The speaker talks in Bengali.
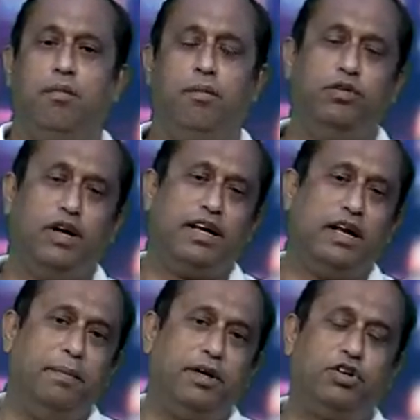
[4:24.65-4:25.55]
বন্ধুরা
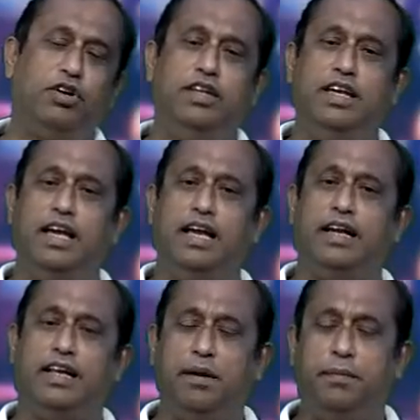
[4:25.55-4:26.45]
ডিলিমিটেশন দিয়ে
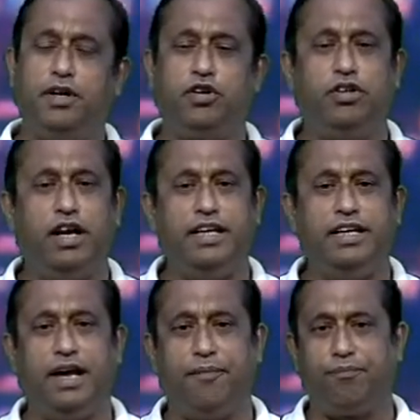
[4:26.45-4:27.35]
ডিলিমিটেশনের এই যে